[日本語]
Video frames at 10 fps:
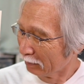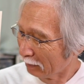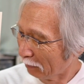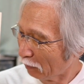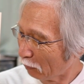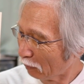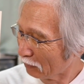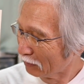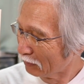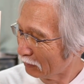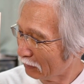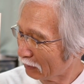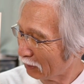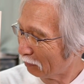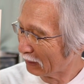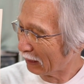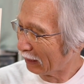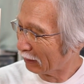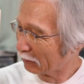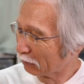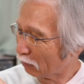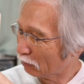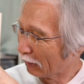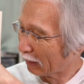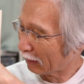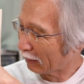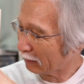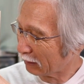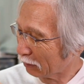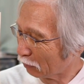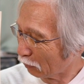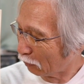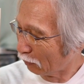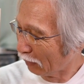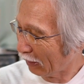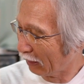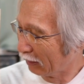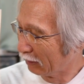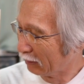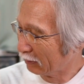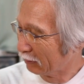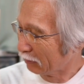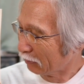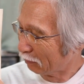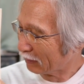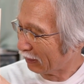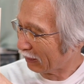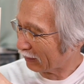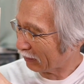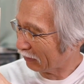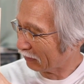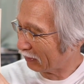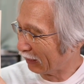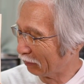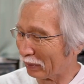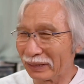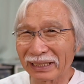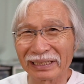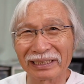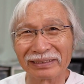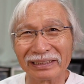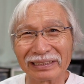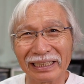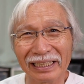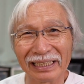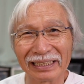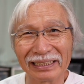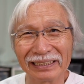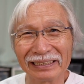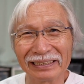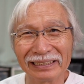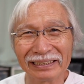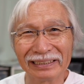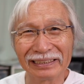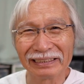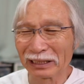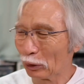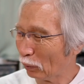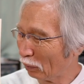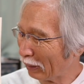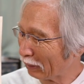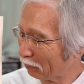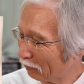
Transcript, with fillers: でもこれをずっと混ぜていくと上から下とこうね、混ざり方によって色が違ってくるんですね。今日はこ